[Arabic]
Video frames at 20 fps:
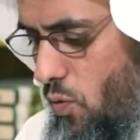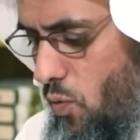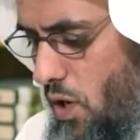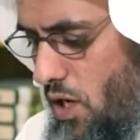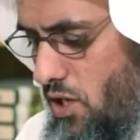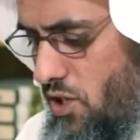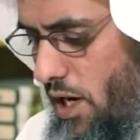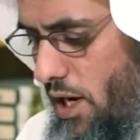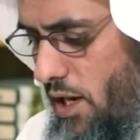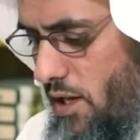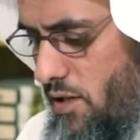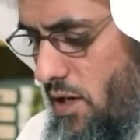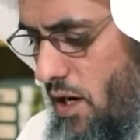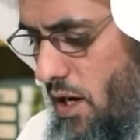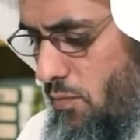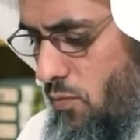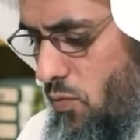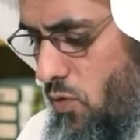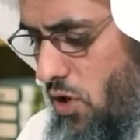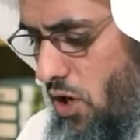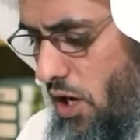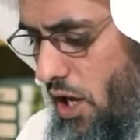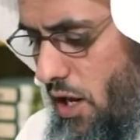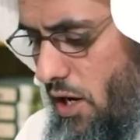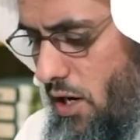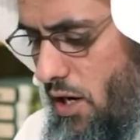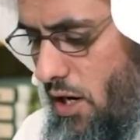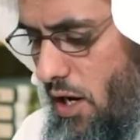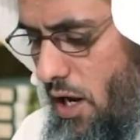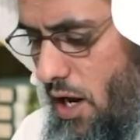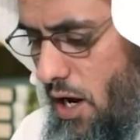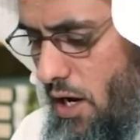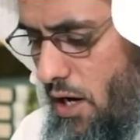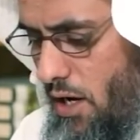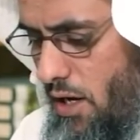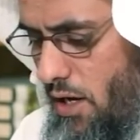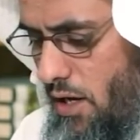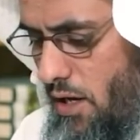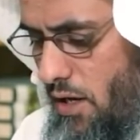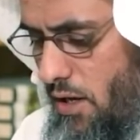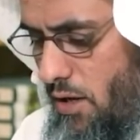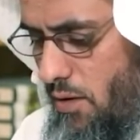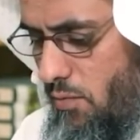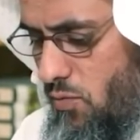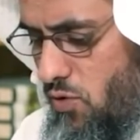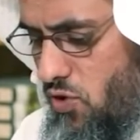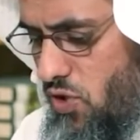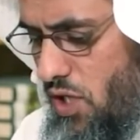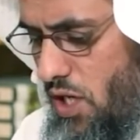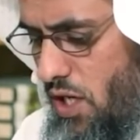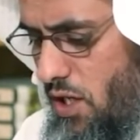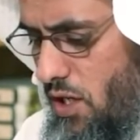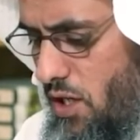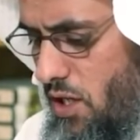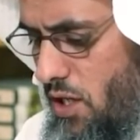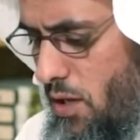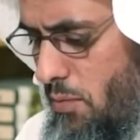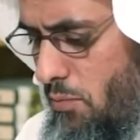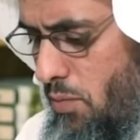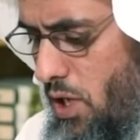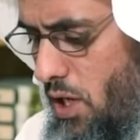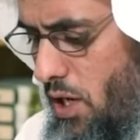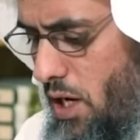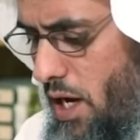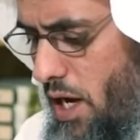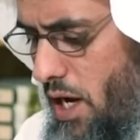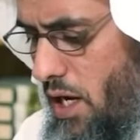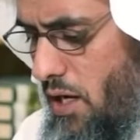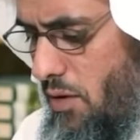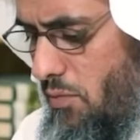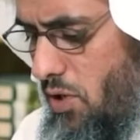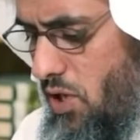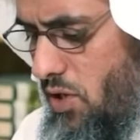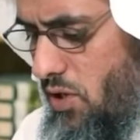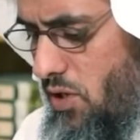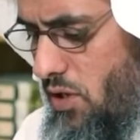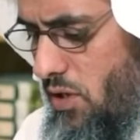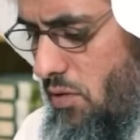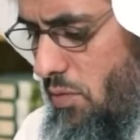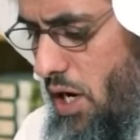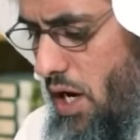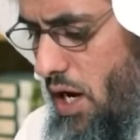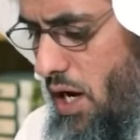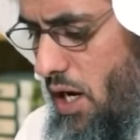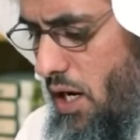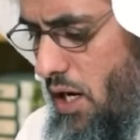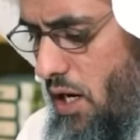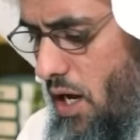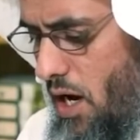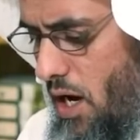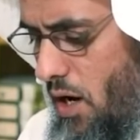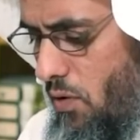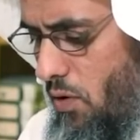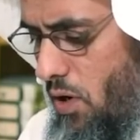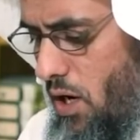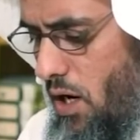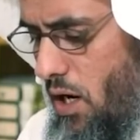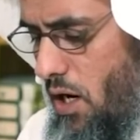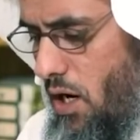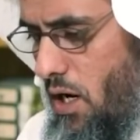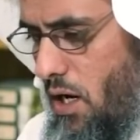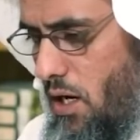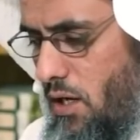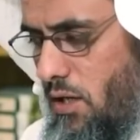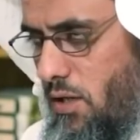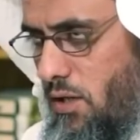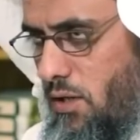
واجعل تأملك لله مستعيذا بالله من اتباع الهوى